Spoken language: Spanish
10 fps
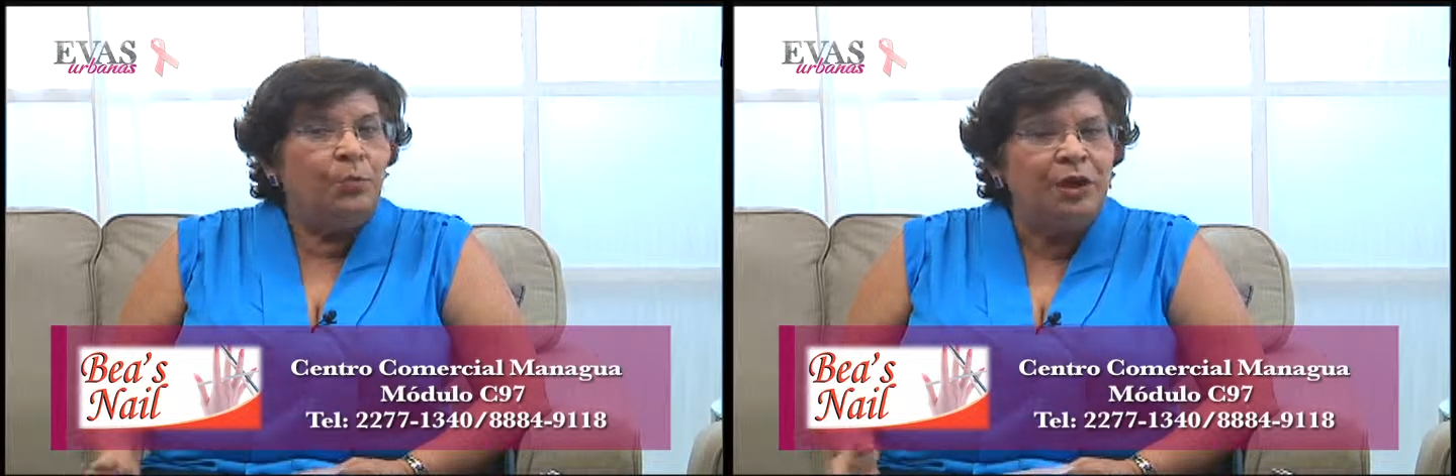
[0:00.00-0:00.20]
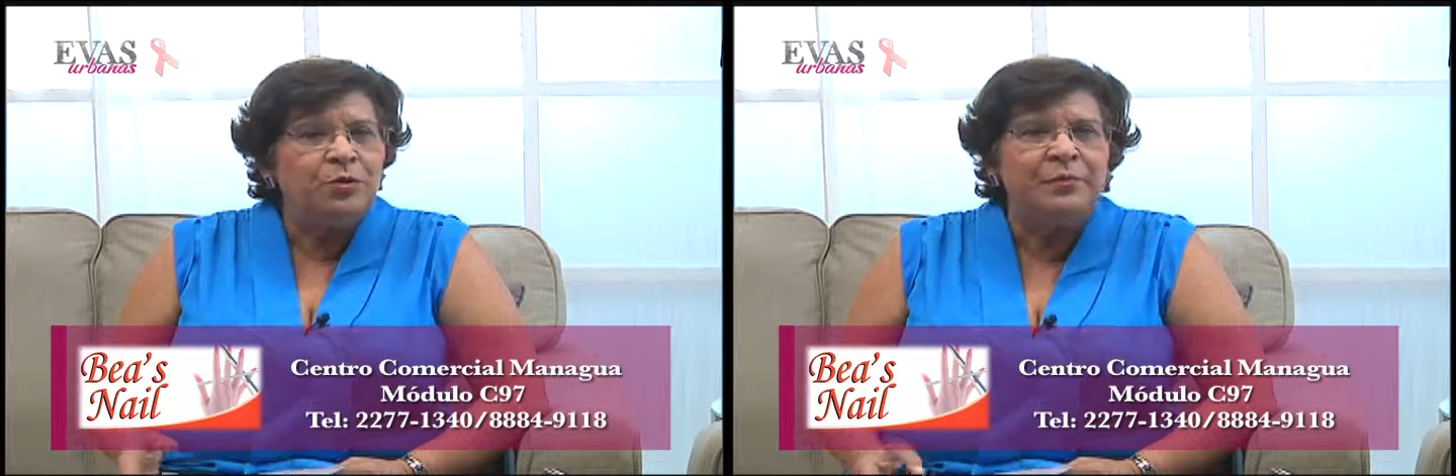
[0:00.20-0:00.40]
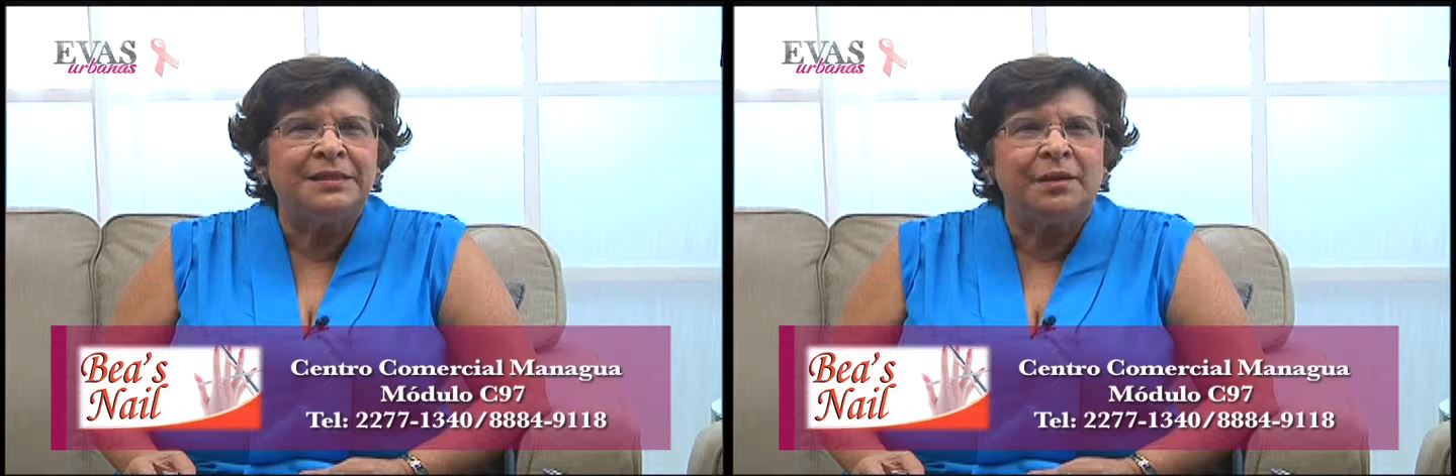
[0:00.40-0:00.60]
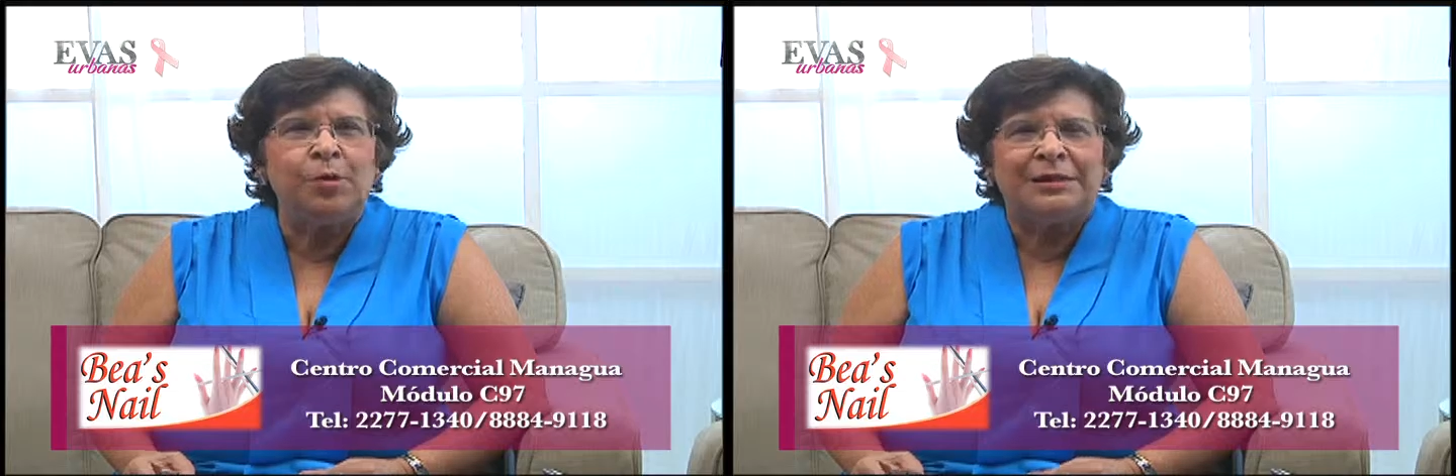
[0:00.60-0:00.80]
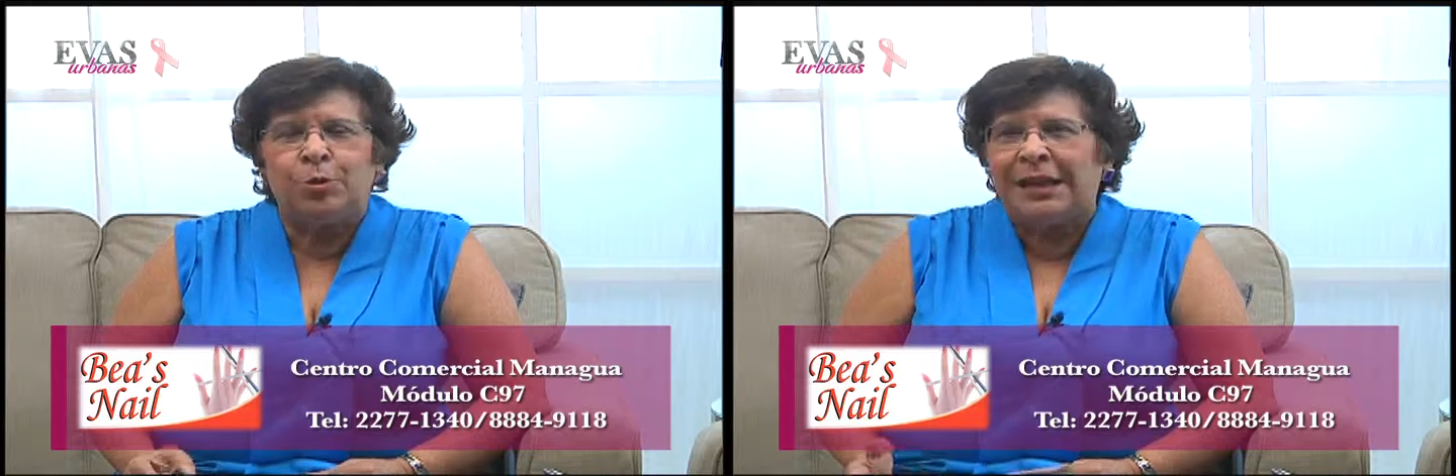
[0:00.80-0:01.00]
Por eso
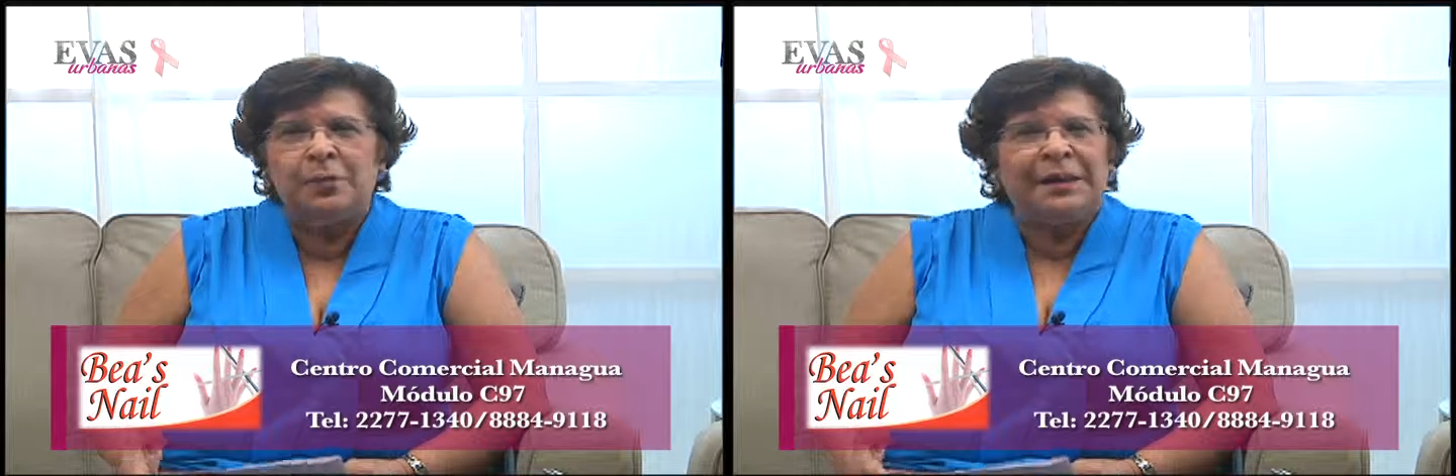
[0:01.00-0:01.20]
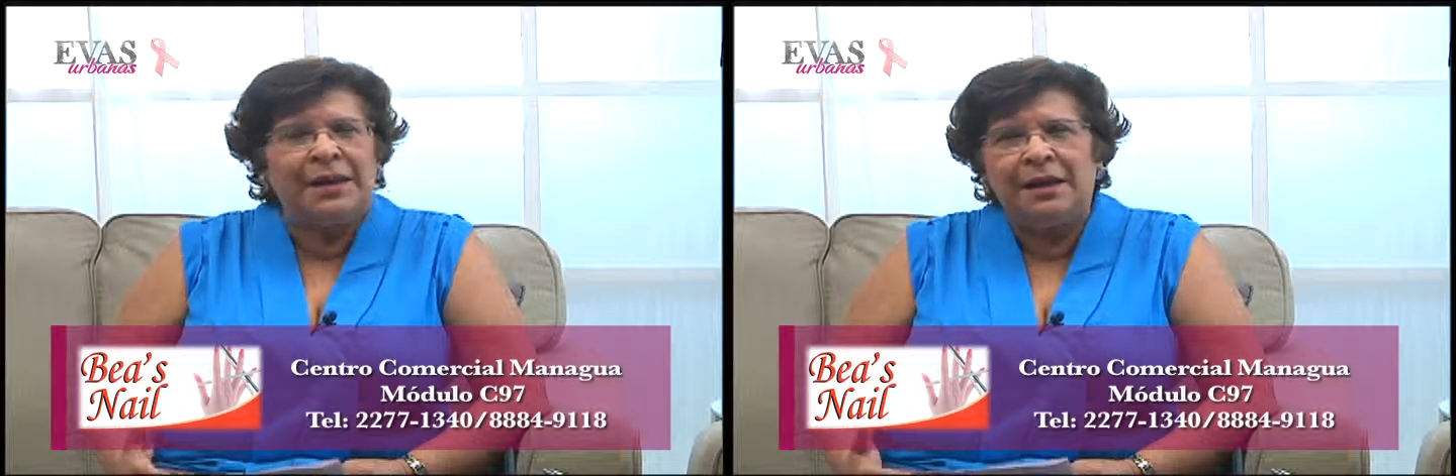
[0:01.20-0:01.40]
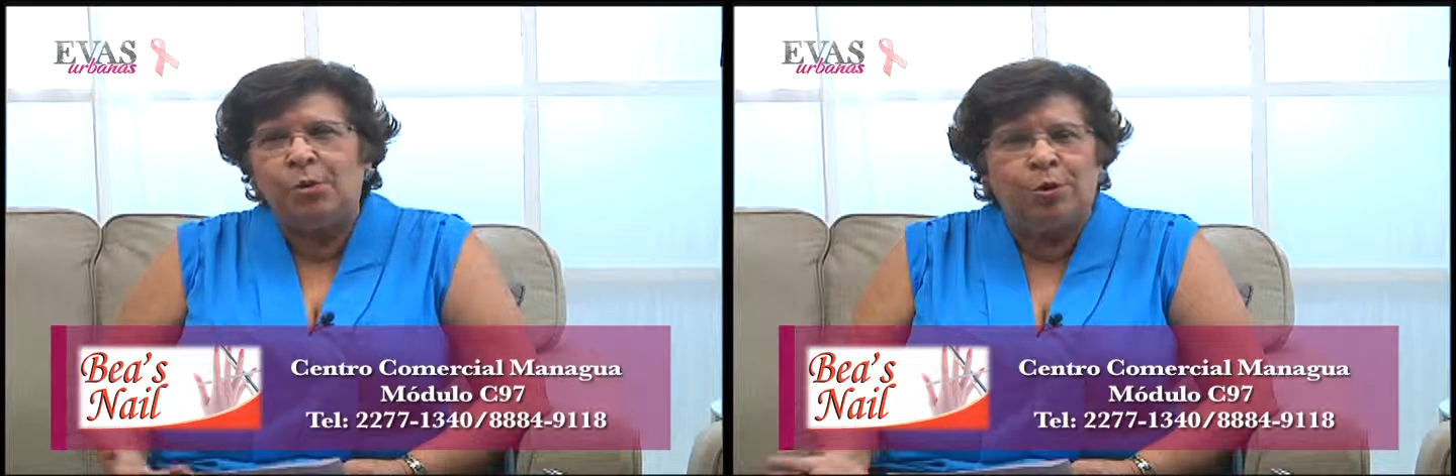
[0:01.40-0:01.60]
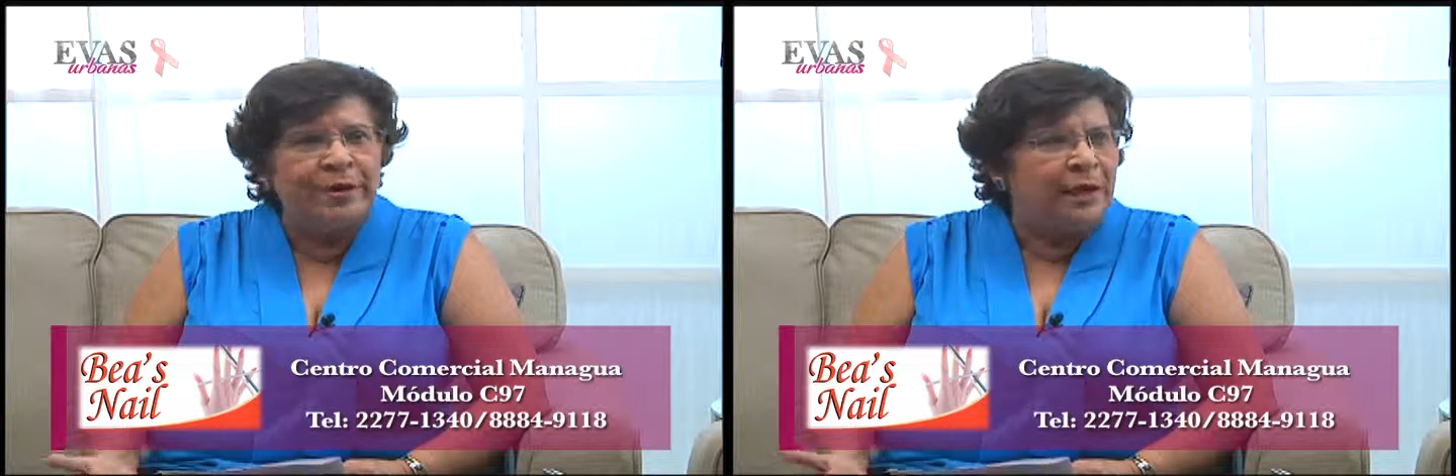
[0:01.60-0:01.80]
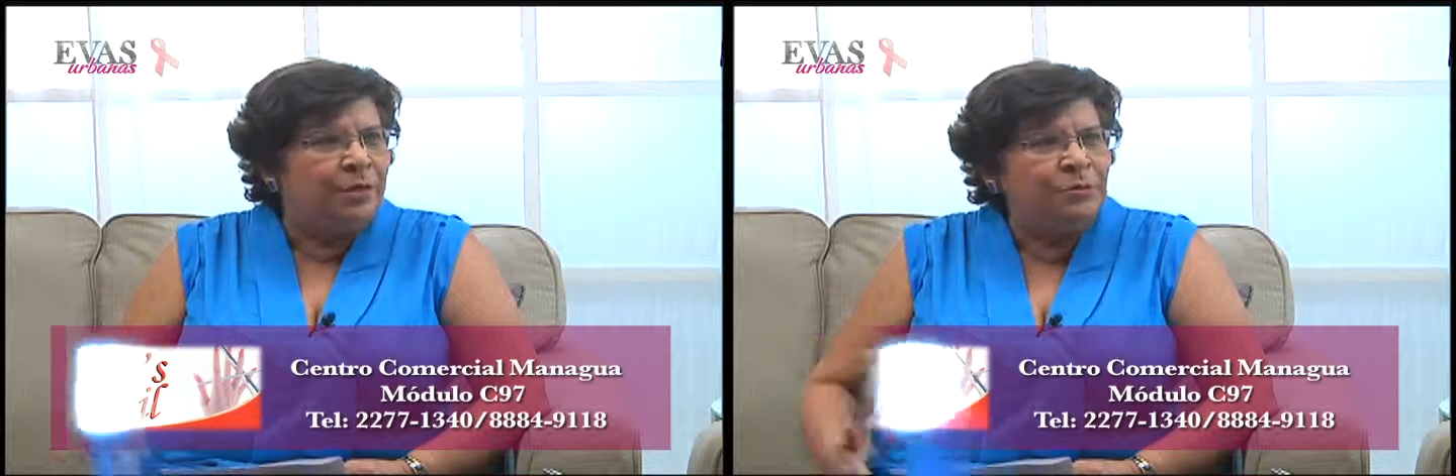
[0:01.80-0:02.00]
invitamos a todas las parejas
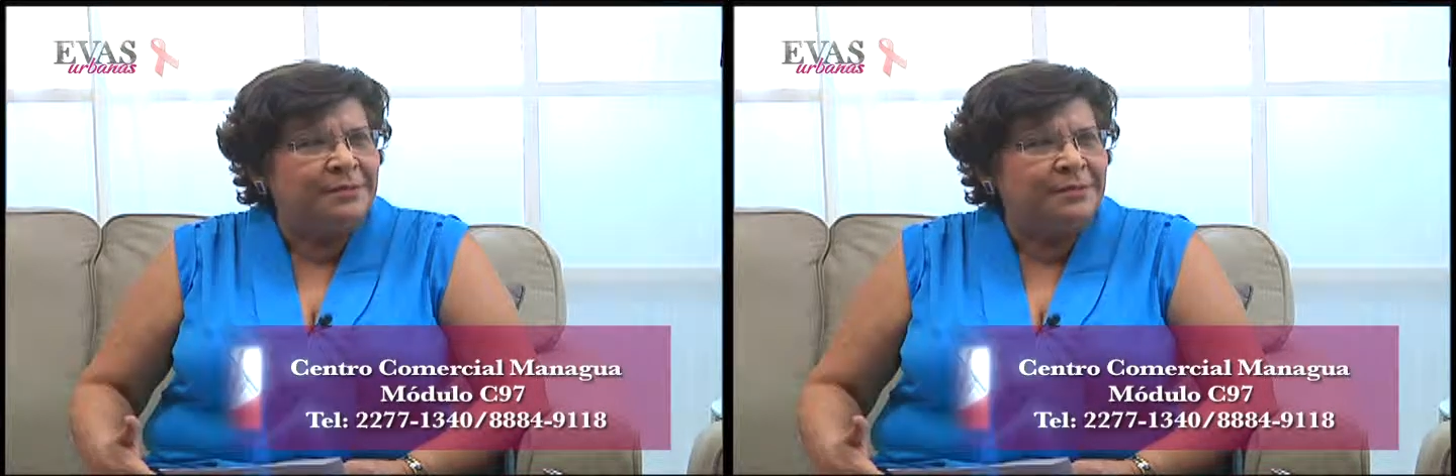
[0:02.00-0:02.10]
jóvenes,